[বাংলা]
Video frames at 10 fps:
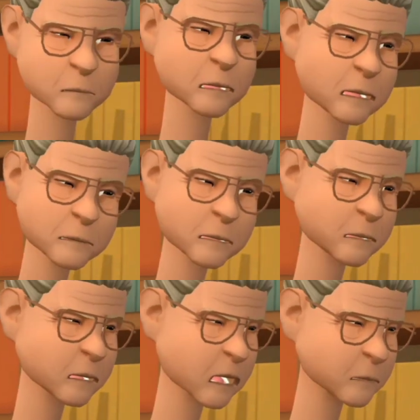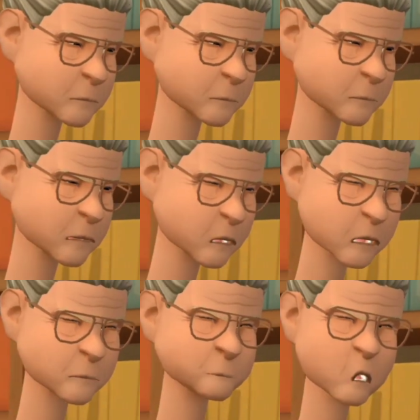ফর্সা হোক
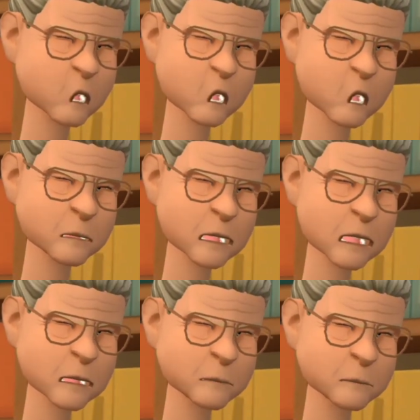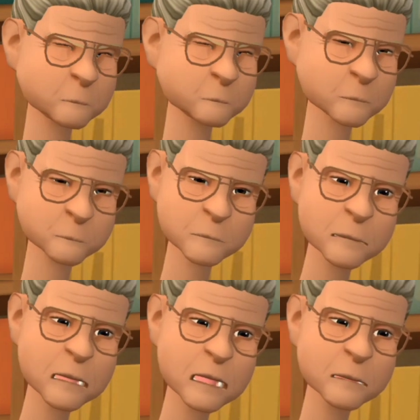মেয়ে মানছে নাকটা যদি
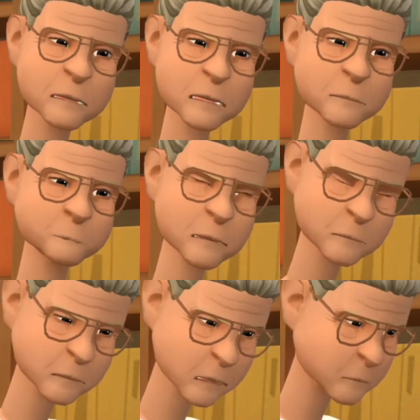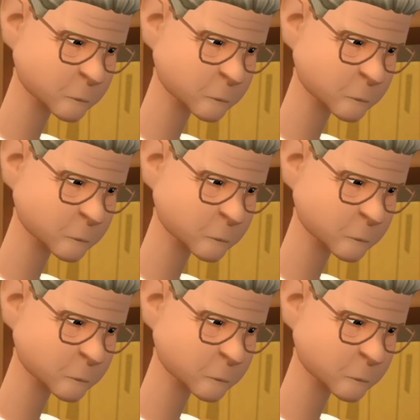সরু না হয় তাহলে